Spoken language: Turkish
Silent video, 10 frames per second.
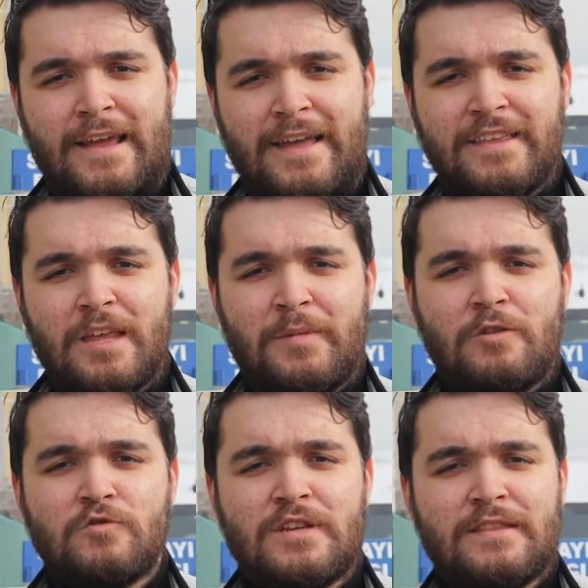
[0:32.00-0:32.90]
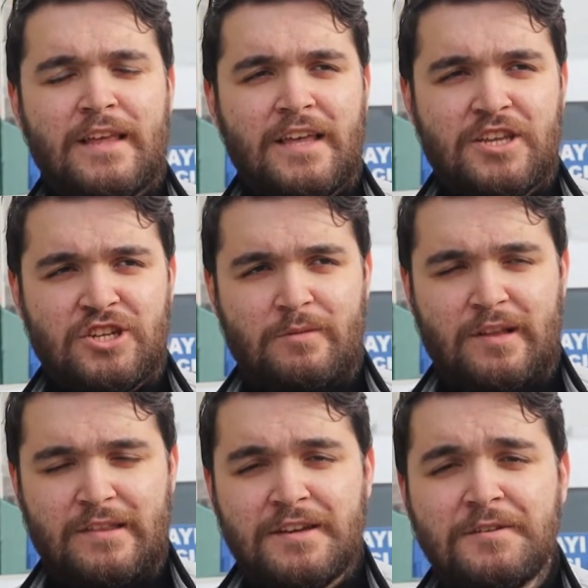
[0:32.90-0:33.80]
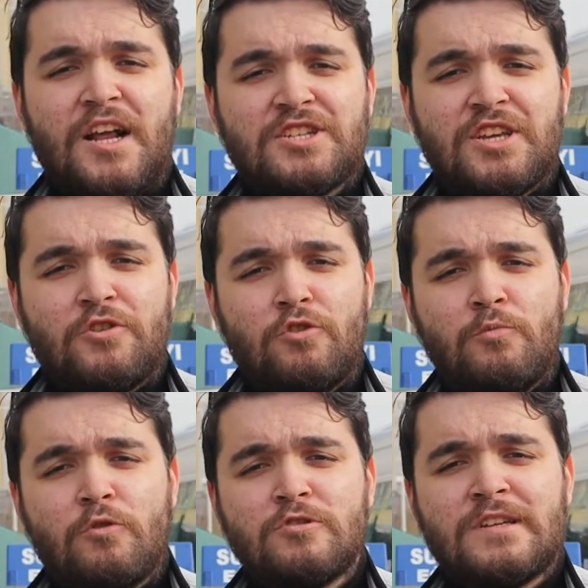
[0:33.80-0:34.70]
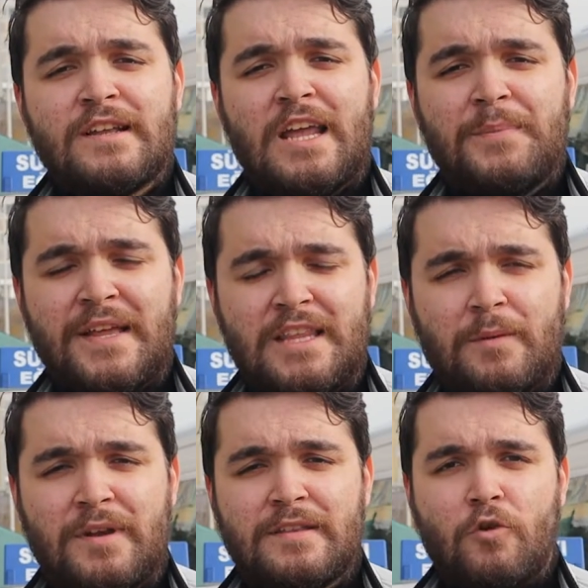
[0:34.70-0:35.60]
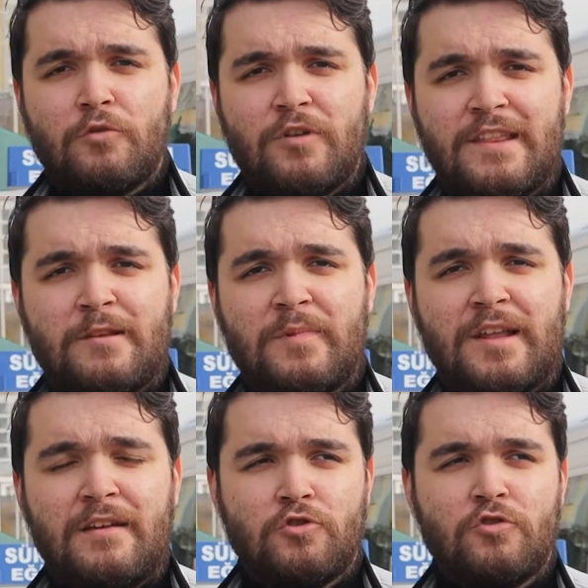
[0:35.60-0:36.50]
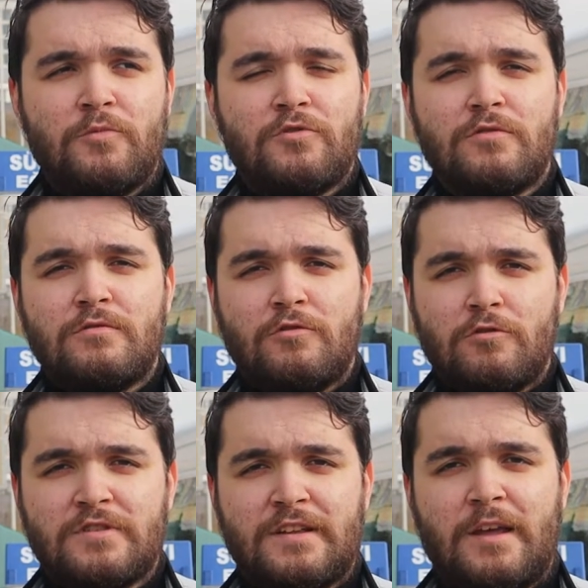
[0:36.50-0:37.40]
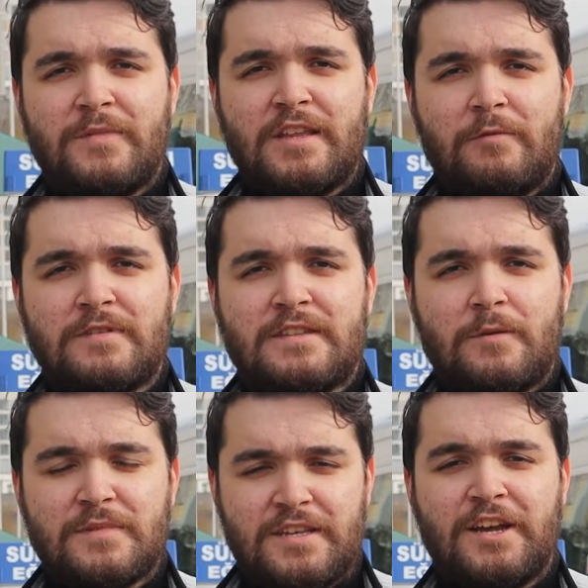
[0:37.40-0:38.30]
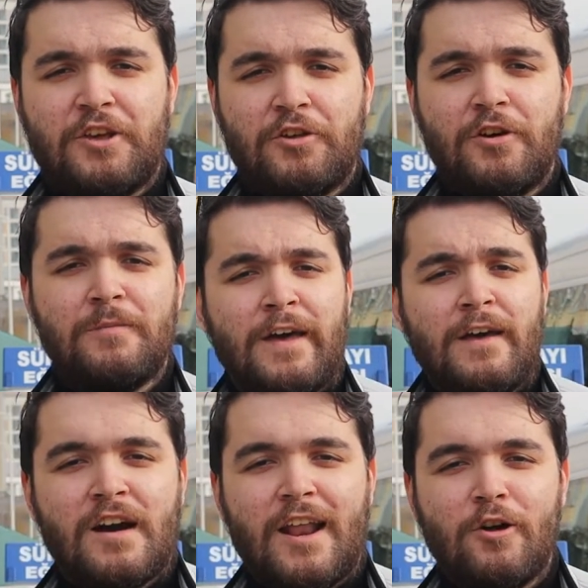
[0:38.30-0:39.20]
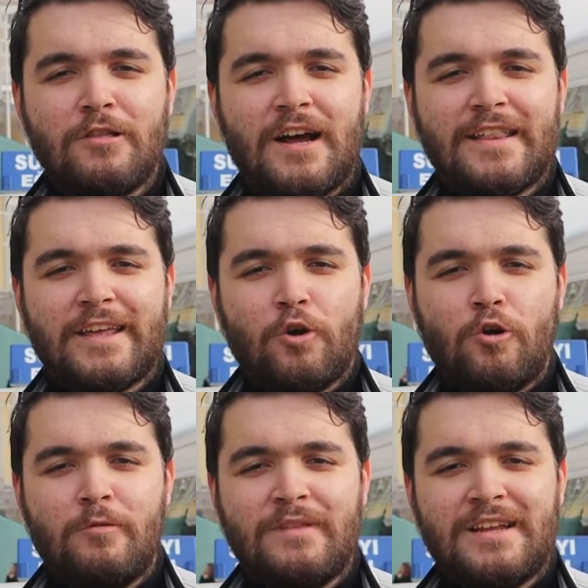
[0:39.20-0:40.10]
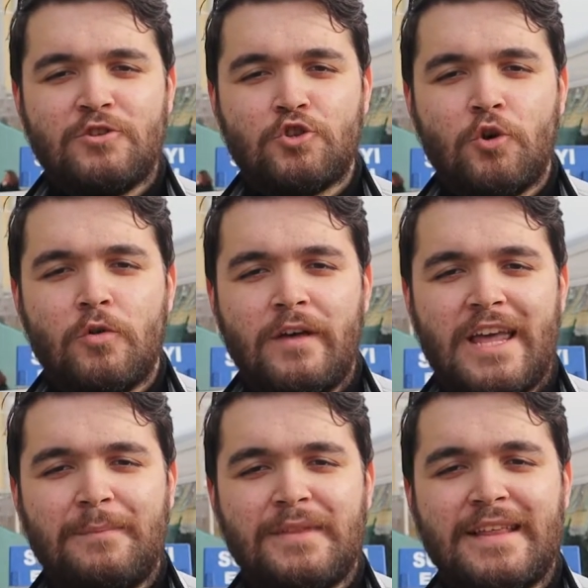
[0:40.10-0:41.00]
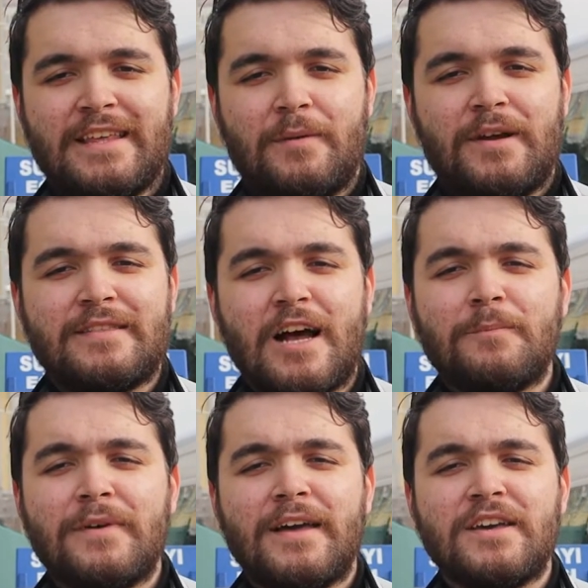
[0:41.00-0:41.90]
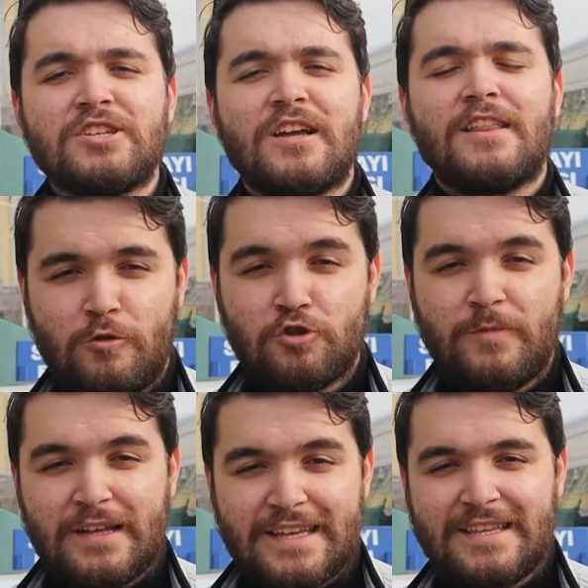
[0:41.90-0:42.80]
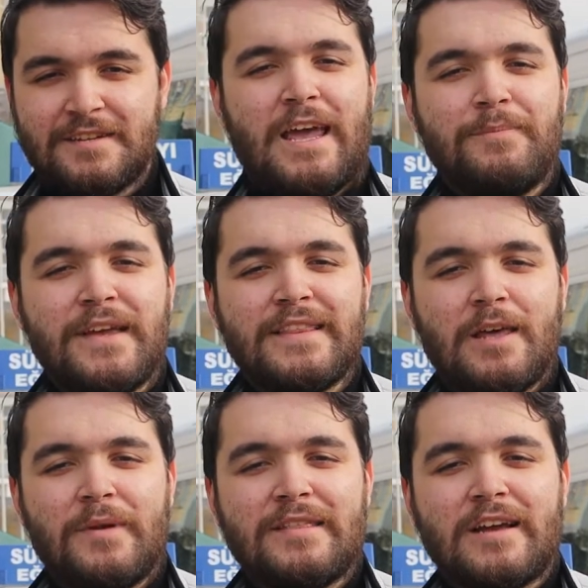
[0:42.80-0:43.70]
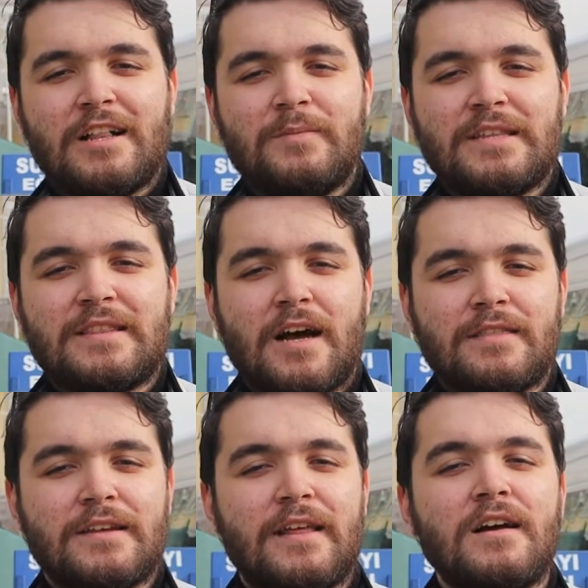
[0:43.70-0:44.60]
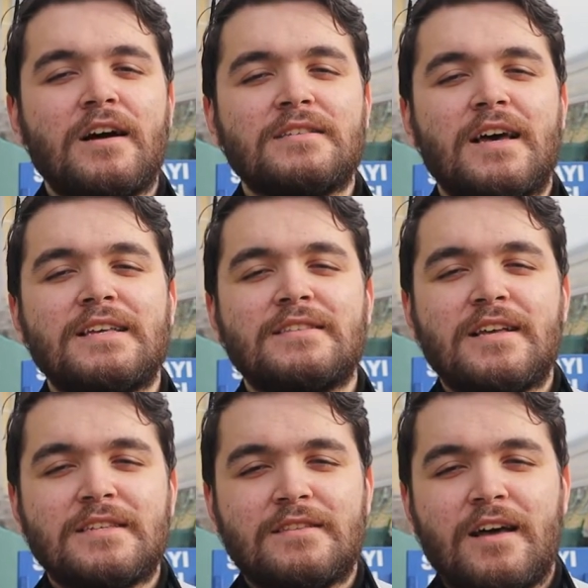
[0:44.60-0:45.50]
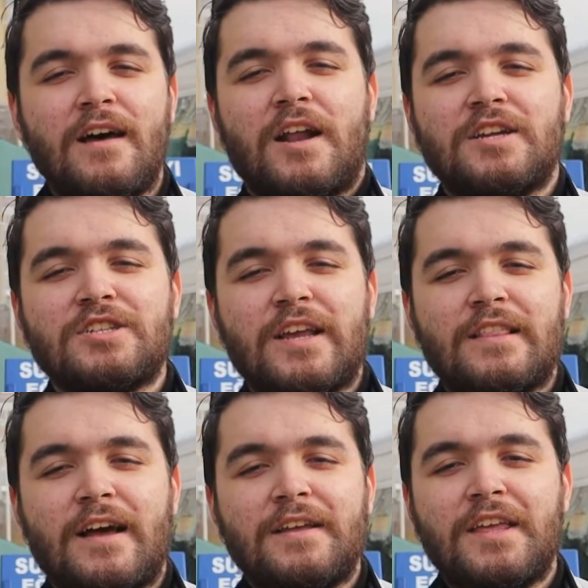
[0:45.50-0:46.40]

Leğen kemiğinin üzerinden geçilmelidir. Araçtaki tüm yolcuların emniyet kemeri kontrol edilmeli. Çünkü bütün yolcuların emniyet kemerini takması gerekiyor. Ve karayollardaki ölümlerin çoğu emniyet kemeri takmayan kişilerden oluşmaktadır. Emniyet kemeri takıl yapılmadığı takdirde kaza esnasında araçtakiler